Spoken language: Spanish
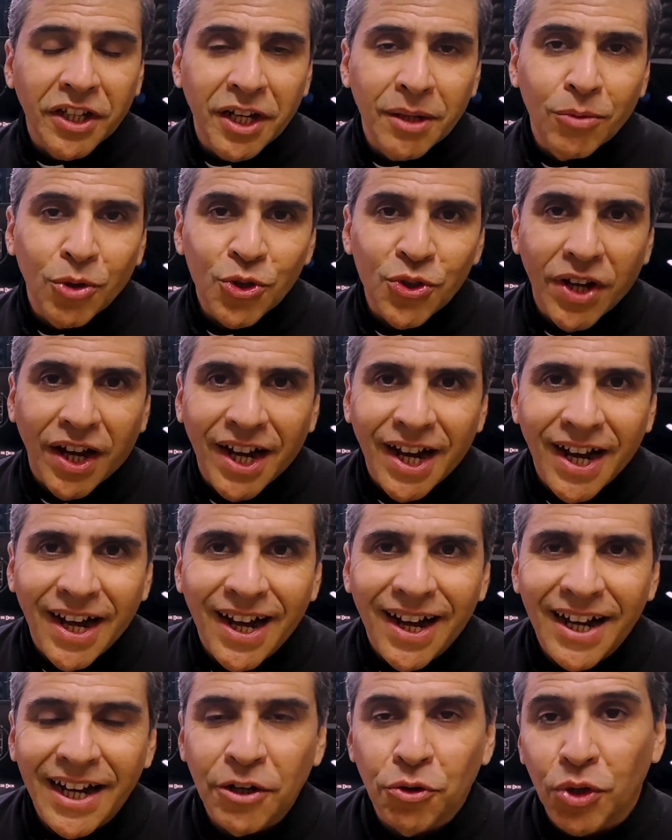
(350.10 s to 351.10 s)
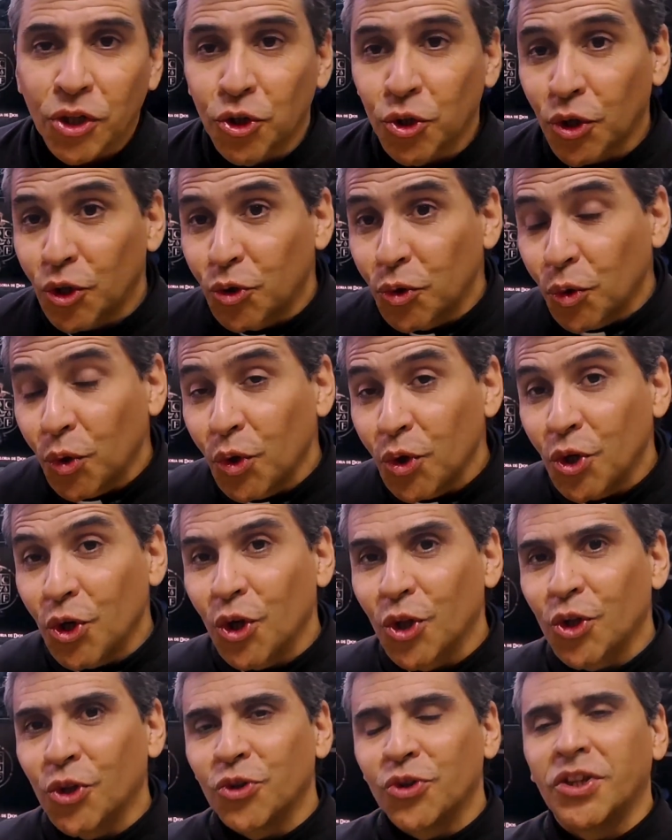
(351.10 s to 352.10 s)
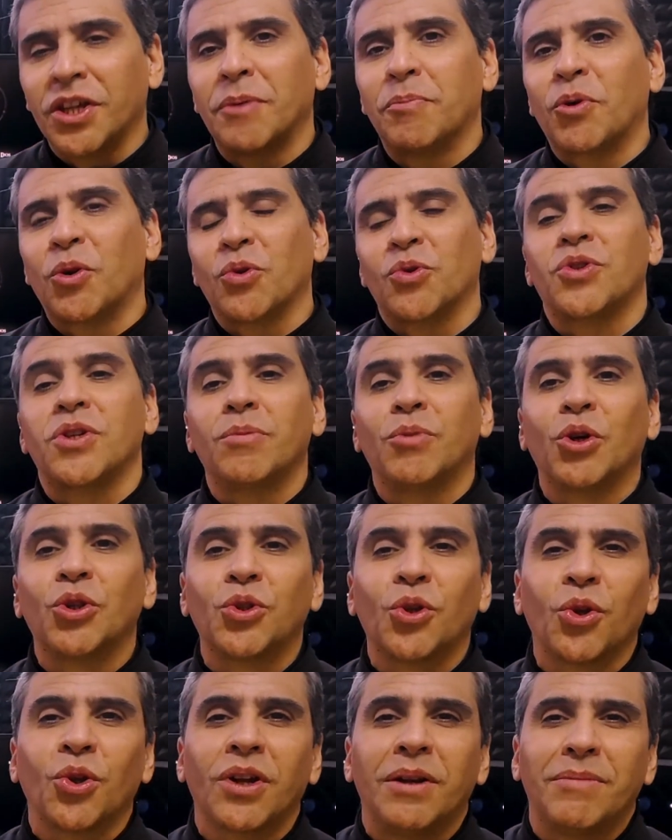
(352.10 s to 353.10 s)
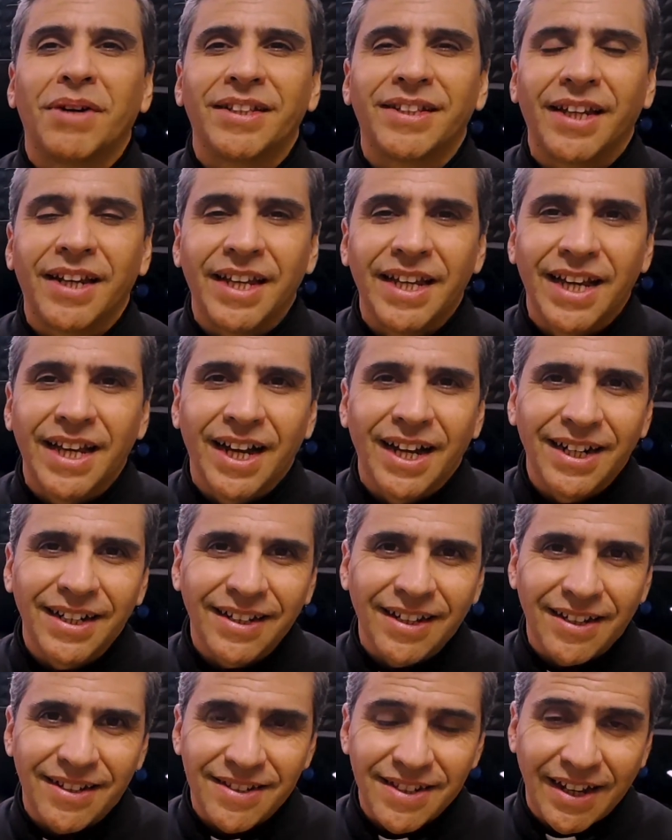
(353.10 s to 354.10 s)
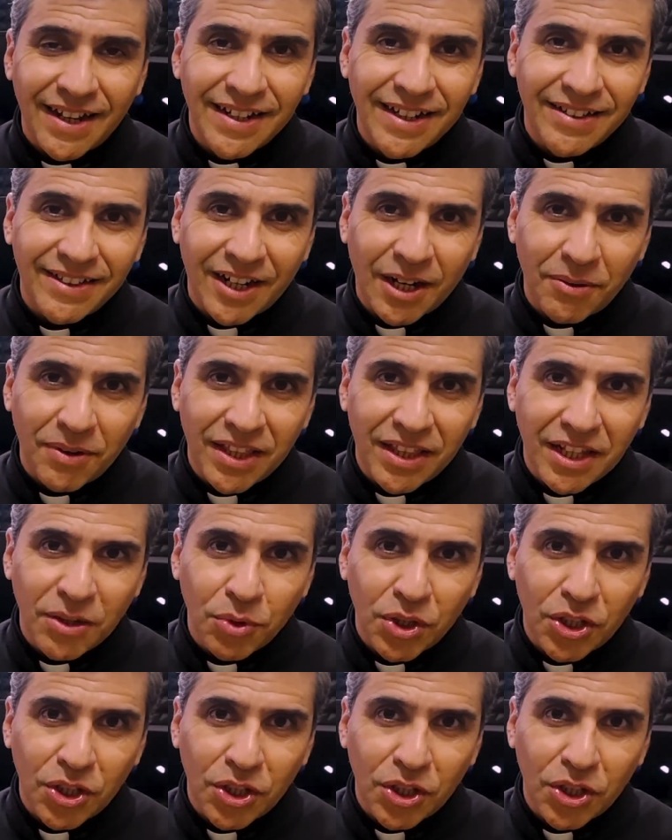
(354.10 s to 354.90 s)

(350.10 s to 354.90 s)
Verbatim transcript: tenemos acá nuestro estudio donde producimos todo el material que sale a través de